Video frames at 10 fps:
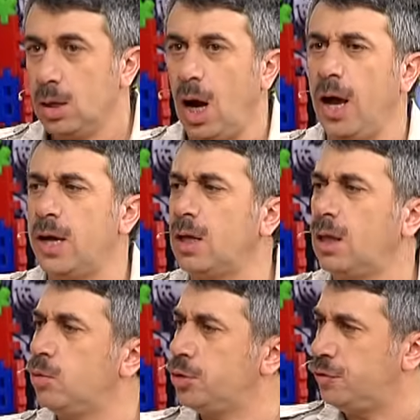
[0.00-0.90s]
угу. какая еда
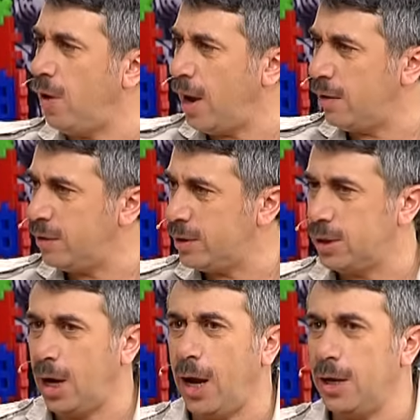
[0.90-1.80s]
там
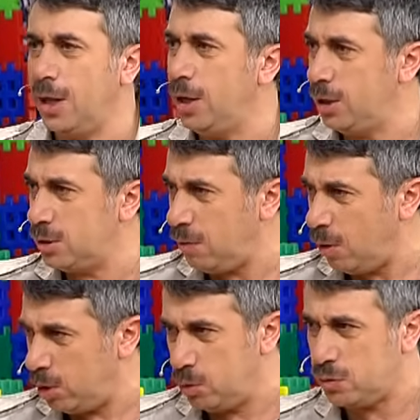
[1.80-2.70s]
усваивается, какая еда не,
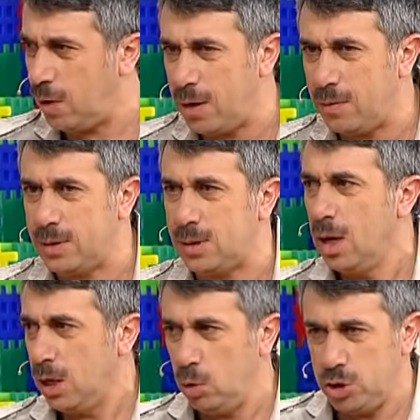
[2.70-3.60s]
усва... не усваивается.
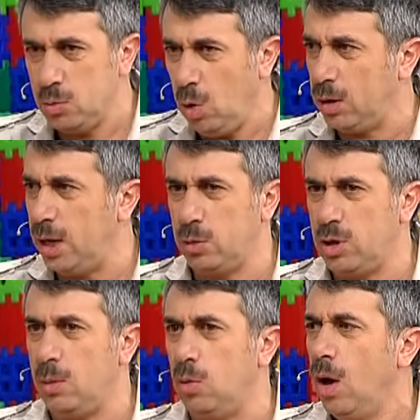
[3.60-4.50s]
И очень много на эту
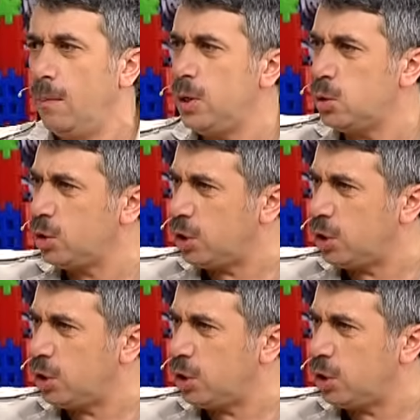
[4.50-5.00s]
тему пишут